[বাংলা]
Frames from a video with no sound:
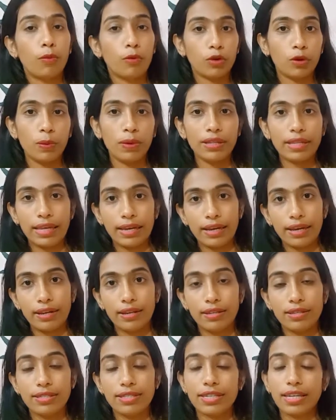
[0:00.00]
প্রথমে
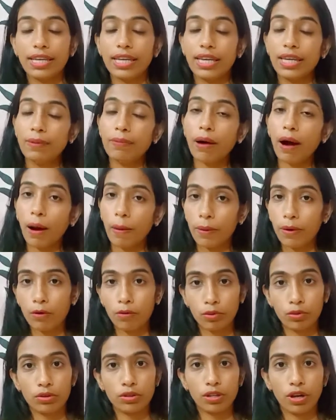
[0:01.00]
দেখে নিন যে
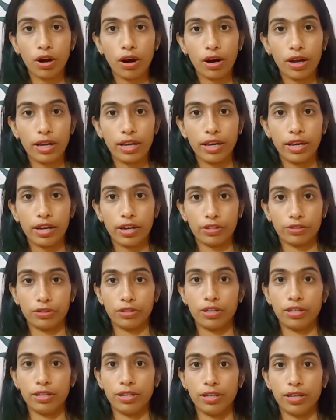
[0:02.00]
কীভাবে করতে হয় এই
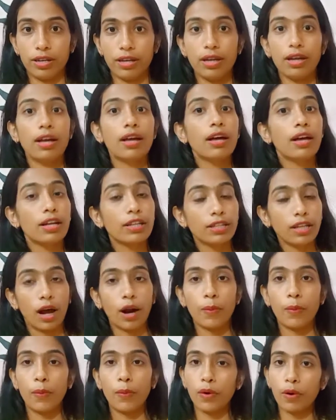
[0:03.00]
আসনাটিকে
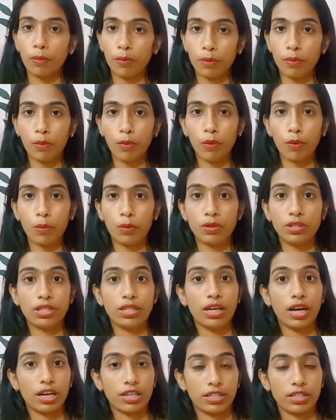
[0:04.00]
তারপর আমি বলবো
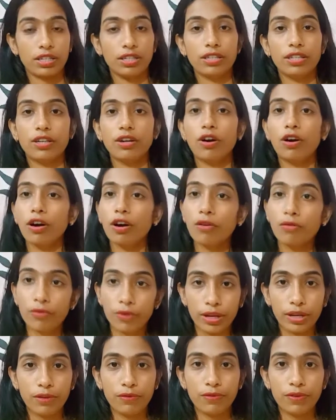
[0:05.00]
যে এই আসনাটি
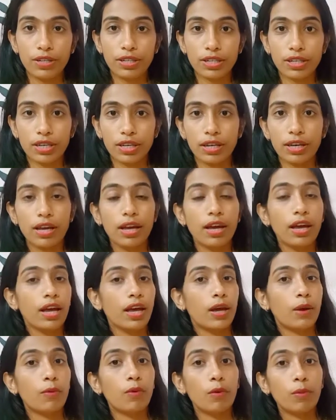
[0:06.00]
করার বেনিফিট কি
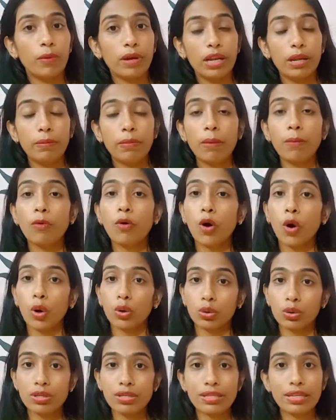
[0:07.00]
এবং মিনিমাম
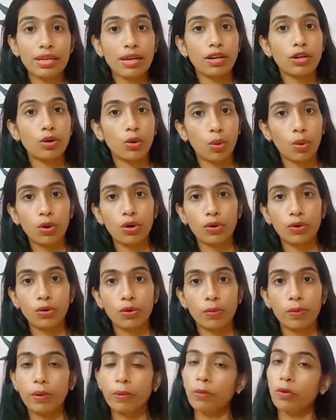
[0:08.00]
কত সেকেন্ড হোল্ড
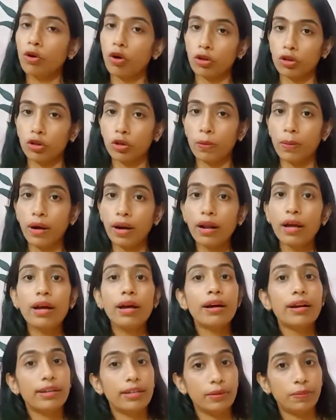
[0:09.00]
করবেন কতবার
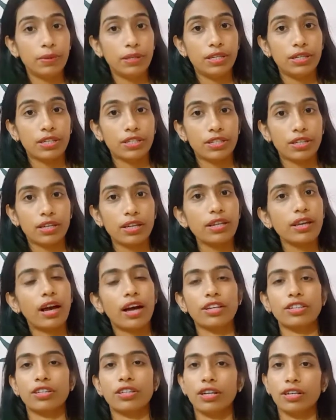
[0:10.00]
রিপিটেশনে
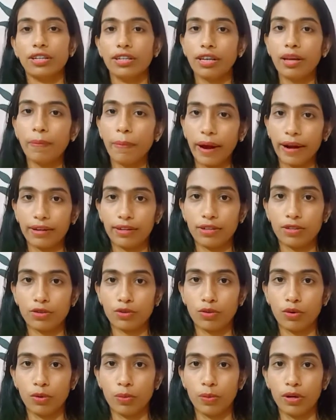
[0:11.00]
এই আসনাটিকে
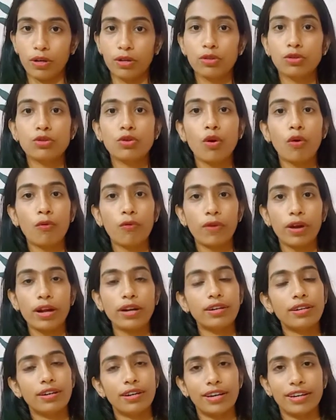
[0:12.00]
প্র্যাকটিস করবেন সো
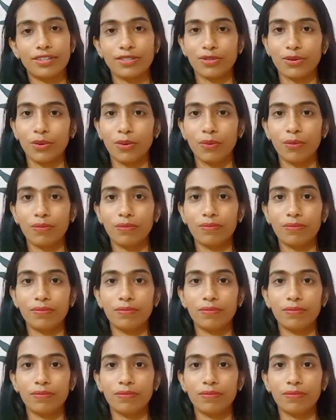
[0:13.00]
ফ্রেন্ড লেটস কো